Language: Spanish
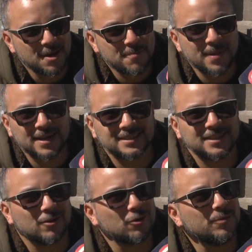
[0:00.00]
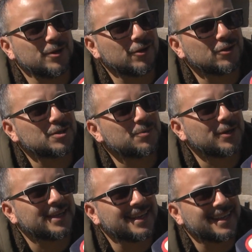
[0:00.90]
Más económico no se
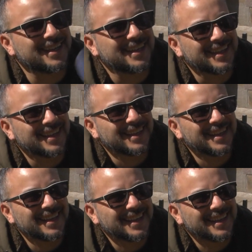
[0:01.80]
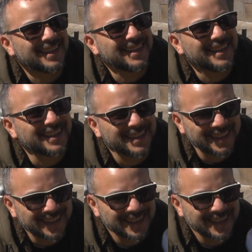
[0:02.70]
puede. ni una estufa siquiera a veces.